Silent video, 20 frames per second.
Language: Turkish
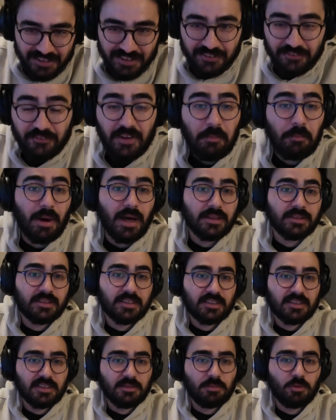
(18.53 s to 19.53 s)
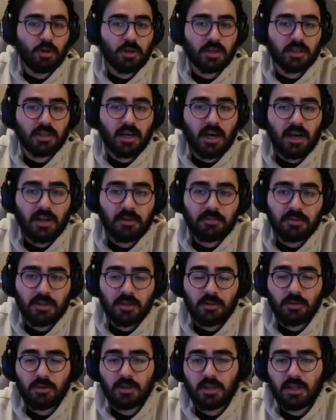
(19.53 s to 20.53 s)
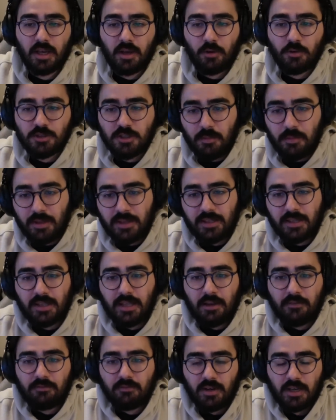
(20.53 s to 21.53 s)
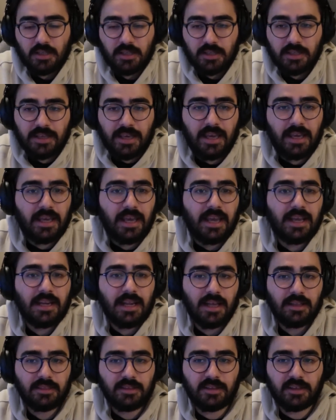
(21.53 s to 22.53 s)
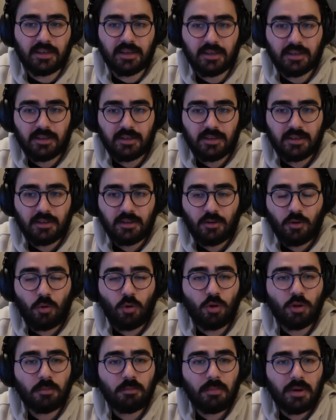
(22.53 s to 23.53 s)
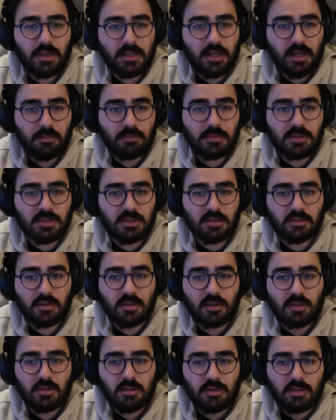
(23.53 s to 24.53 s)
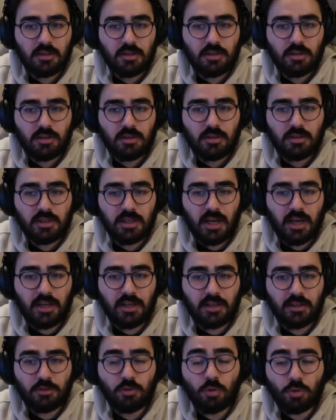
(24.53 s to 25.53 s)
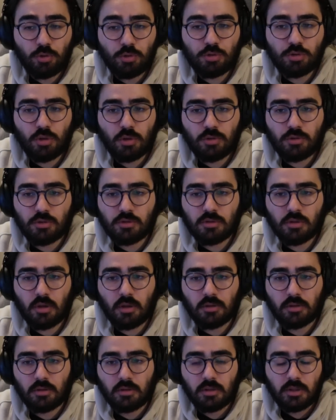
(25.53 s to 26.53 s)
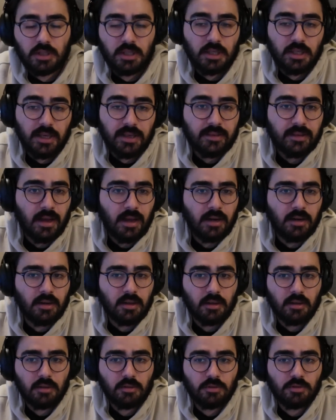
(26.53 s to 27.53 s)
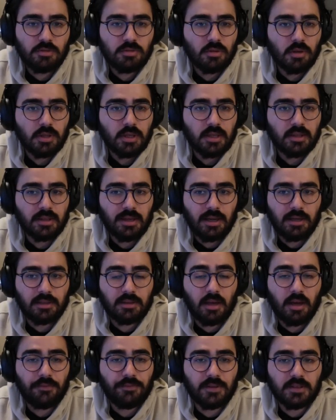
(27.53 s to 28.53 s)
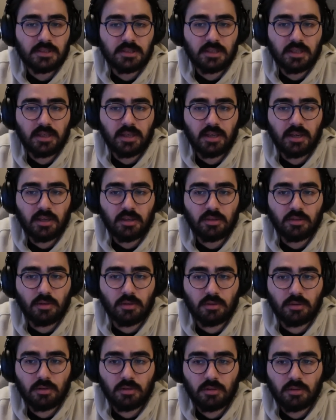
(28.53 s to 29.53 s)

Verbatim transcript: Ve mantıklı bu arada harbiden öyle. O zaman neden var? K eğlen diye. Oğlum manyak mısın? Yani yo %10 %10 ki yeterli. %10 yeterli daha fazlasına gerek yok.